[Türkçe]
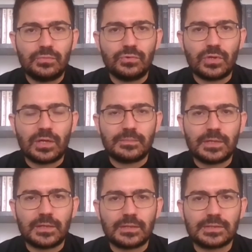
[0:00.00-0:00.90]
bu
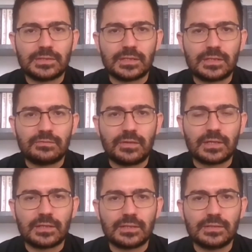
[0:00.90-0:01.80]
dönemler arasındaki
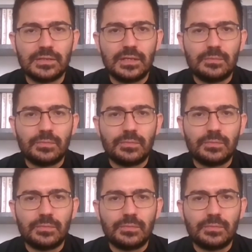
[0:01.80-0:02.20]
farkların